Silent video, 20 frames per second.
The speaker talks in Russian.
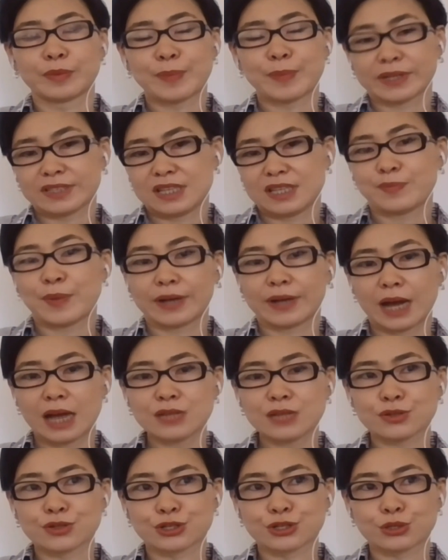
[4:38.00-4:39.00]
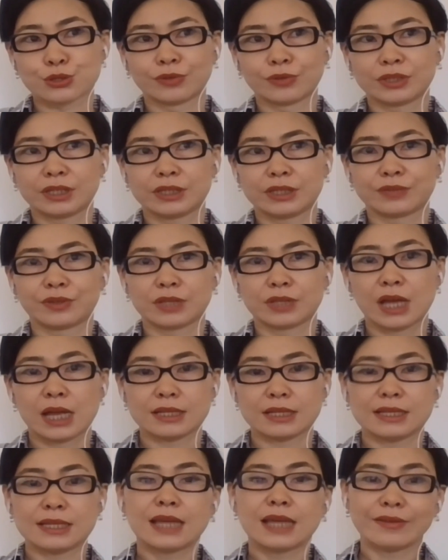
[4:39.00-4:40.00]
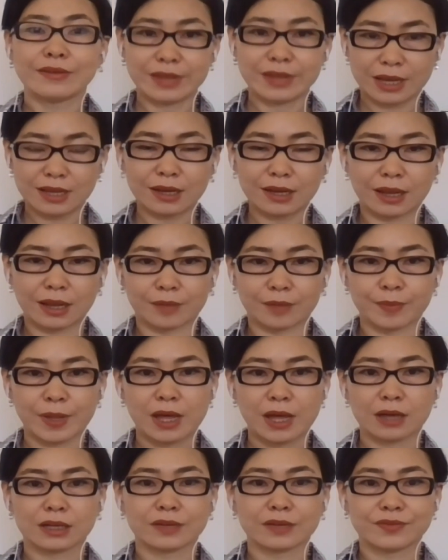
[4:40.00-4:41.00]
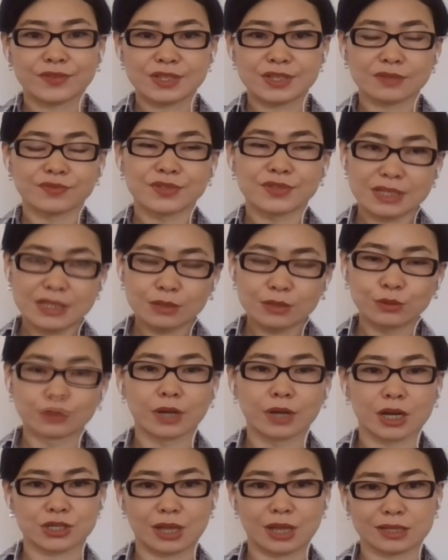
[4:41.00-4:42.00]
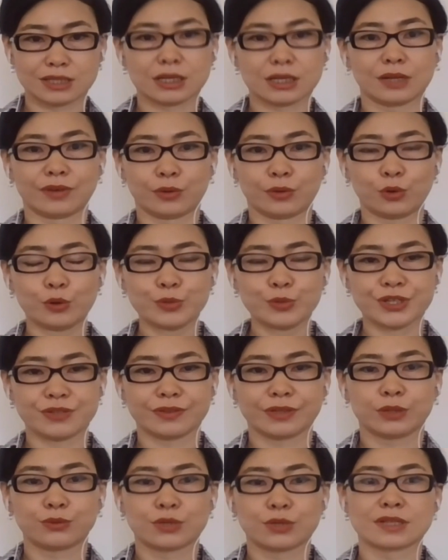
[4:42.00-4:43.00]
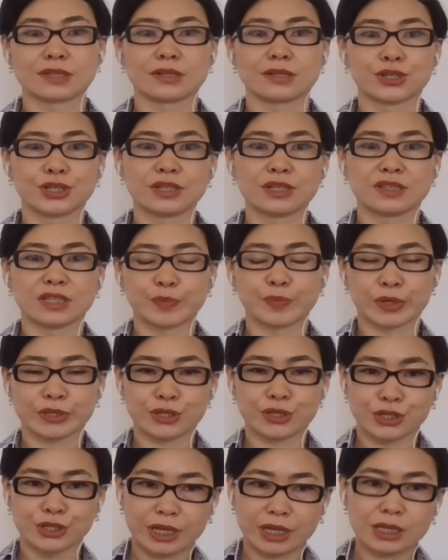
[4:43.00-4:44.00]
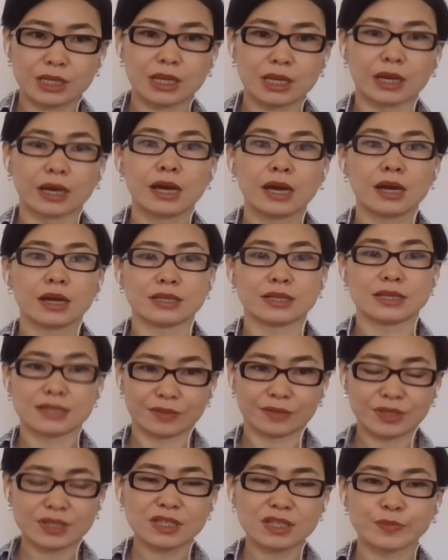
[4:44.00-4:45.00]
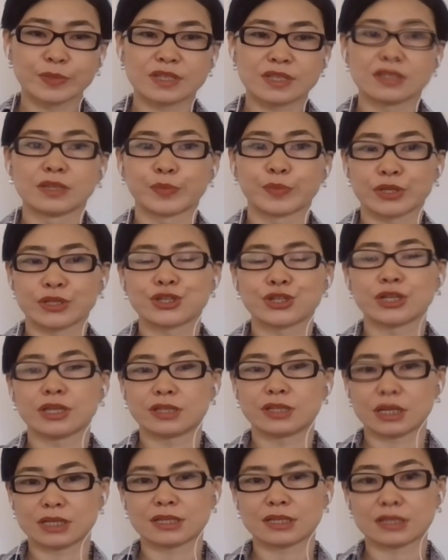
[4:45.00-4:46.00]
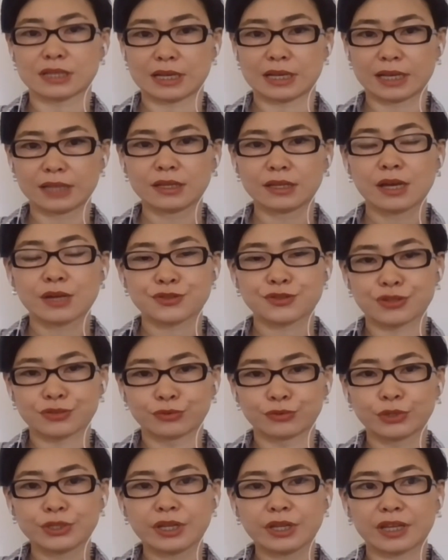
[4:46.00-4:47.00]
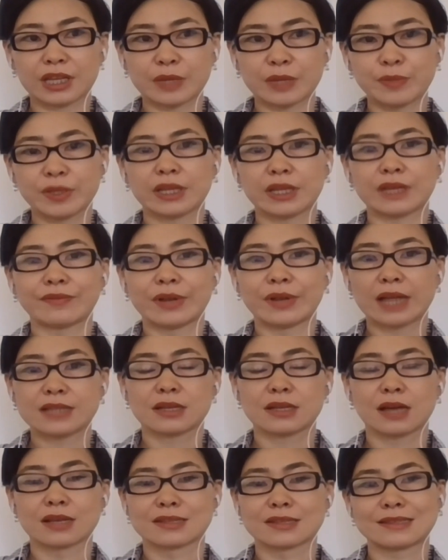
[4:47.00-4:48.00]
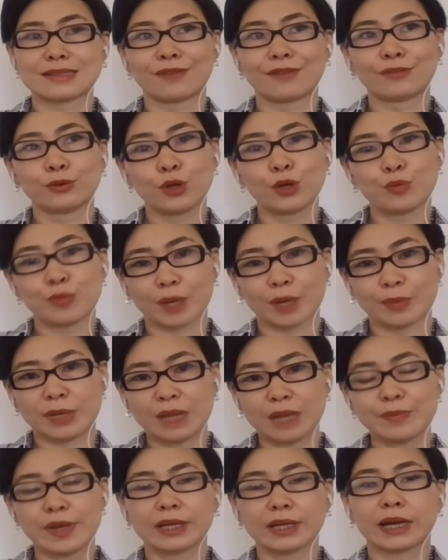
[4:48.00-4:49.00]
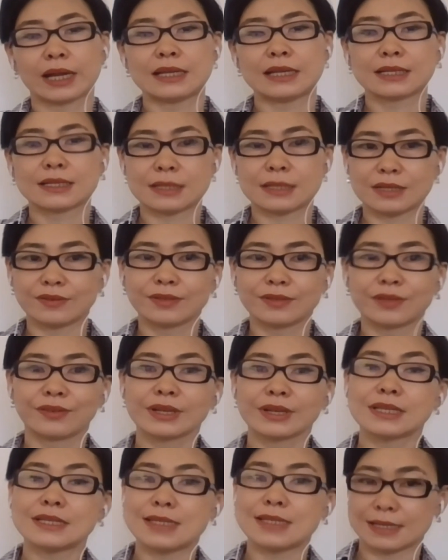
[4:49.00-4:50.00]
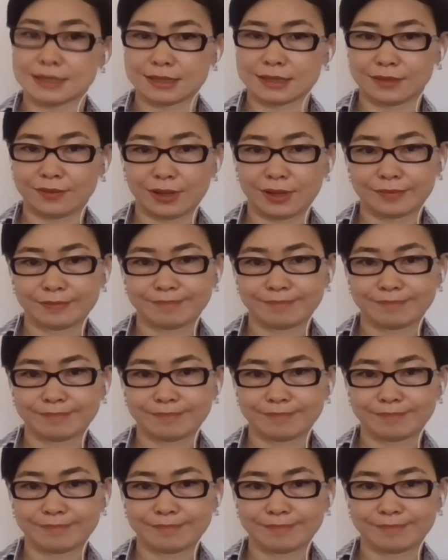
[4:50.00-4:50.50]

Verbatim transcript: где показываю, что вот это вот недоверие в силу гражданского общества, которое сложилось на протяжении независимости, на протяжении 30 лет, сегодня именно является основной проблемой коллективного действия.